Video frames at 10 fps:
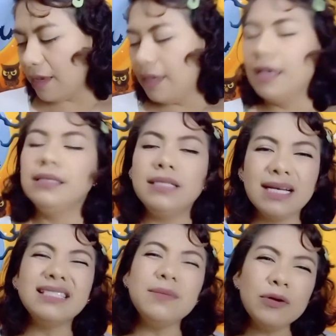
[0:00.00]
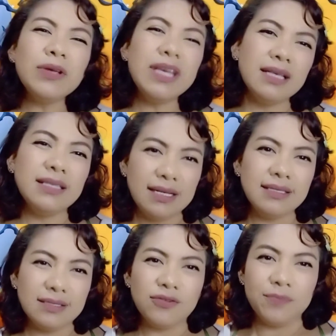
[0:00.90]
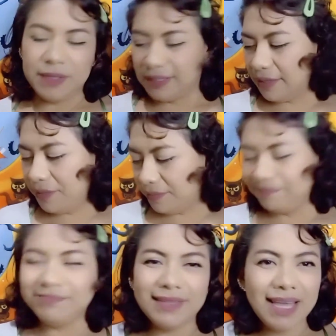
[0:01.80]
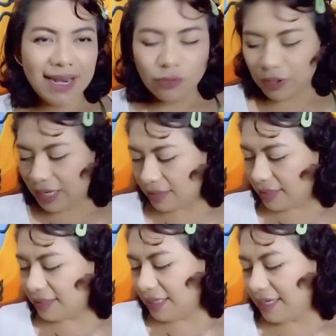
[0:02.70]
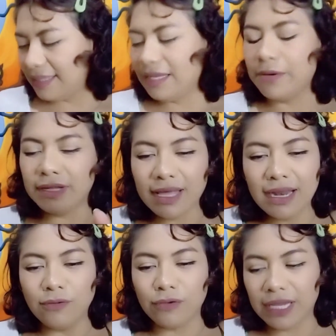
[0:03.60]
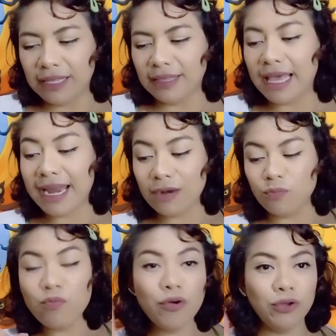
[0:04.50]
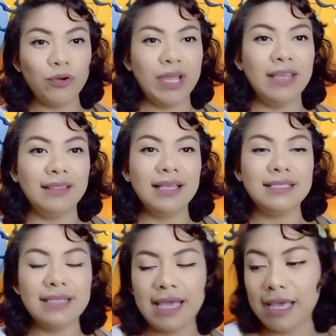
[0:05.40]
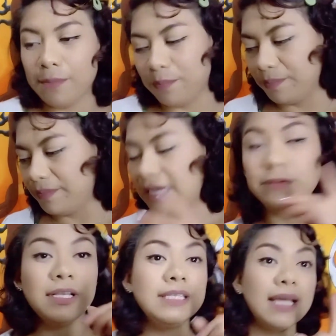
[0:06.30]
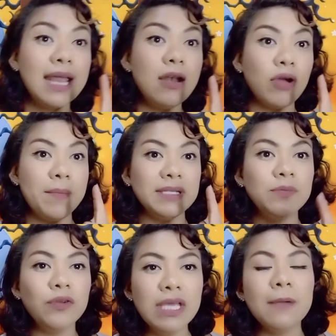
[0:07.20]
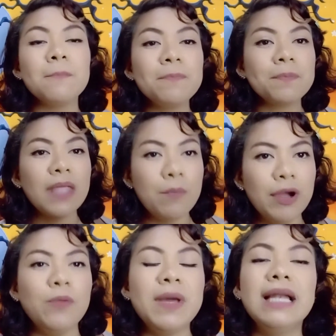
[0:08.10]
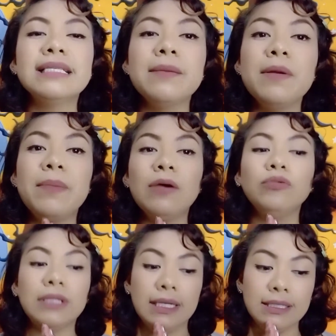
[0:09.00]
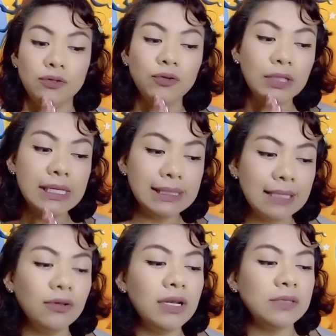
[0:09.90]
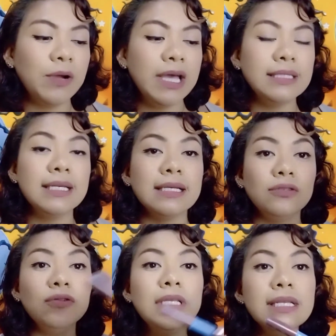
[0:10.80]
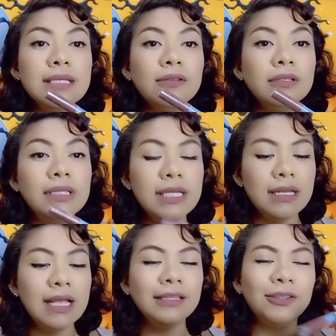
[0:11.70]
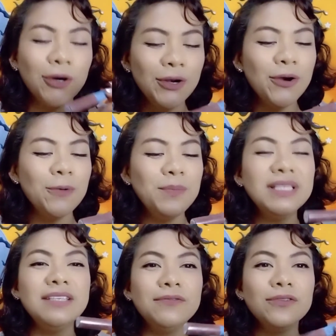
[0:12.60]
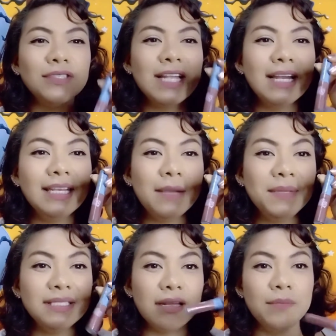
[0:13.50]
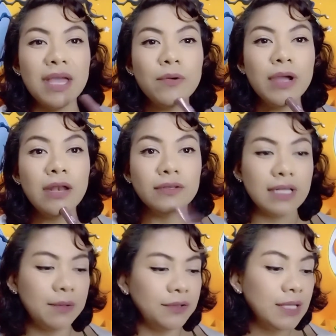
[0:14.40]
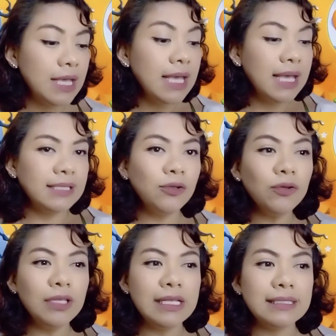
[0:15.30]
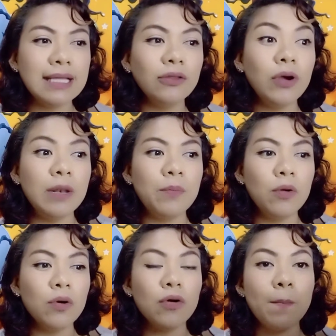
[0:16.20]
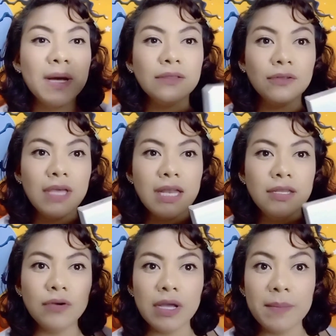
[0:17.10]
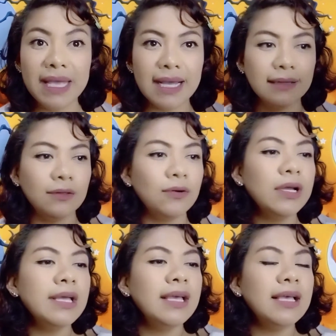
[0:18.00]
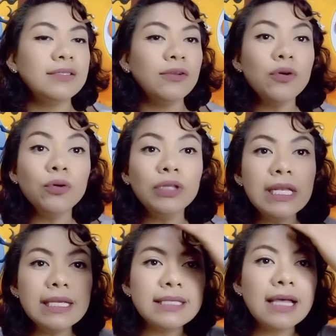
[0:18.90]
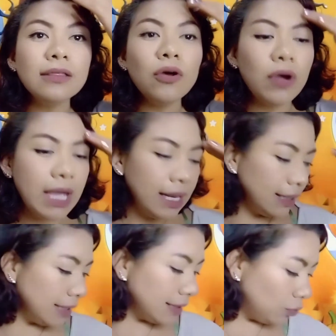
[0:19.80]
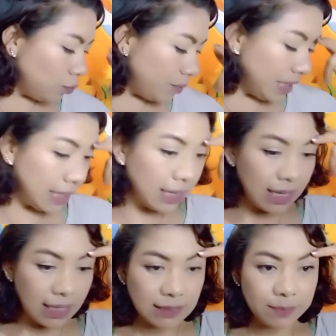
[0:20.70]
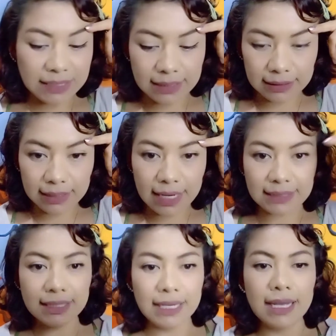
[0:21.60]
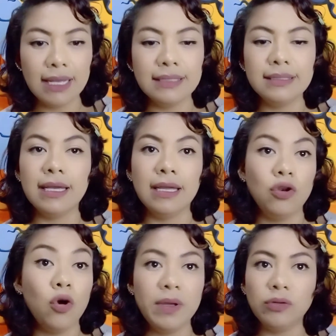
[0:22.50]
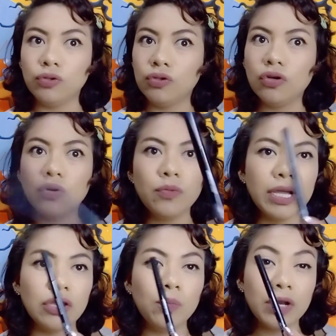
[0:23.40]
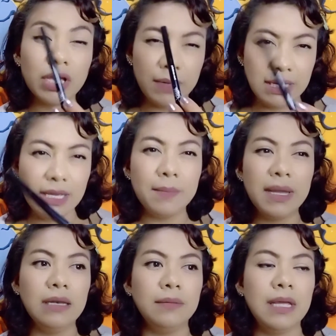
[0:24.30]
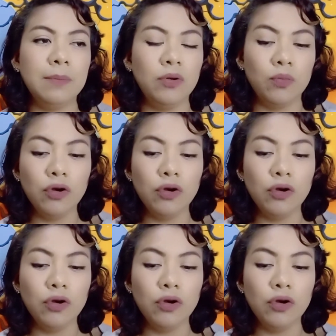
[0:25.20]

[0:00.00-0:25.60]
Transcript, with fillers: Chicas, sí me urgía hacer estas compras también. Eran urgentes, chicas, de verdad eran urgentes, eran muy urgentes. Eh, les voy a decir que era lo que más me urgía. Bueno, para las que me preguntan qué estoy utilizando, les voy a decir que estoy utilizando el, tono Missy de la línea Mr. Meow en los labios. Estoy utilizando el polvo compacto de Anew que me encantó. Estoy utilizando el de Tattoo Maker que es para hacerte la ceja. Este que no me gustó como quedó porque venía mal el, el plumón.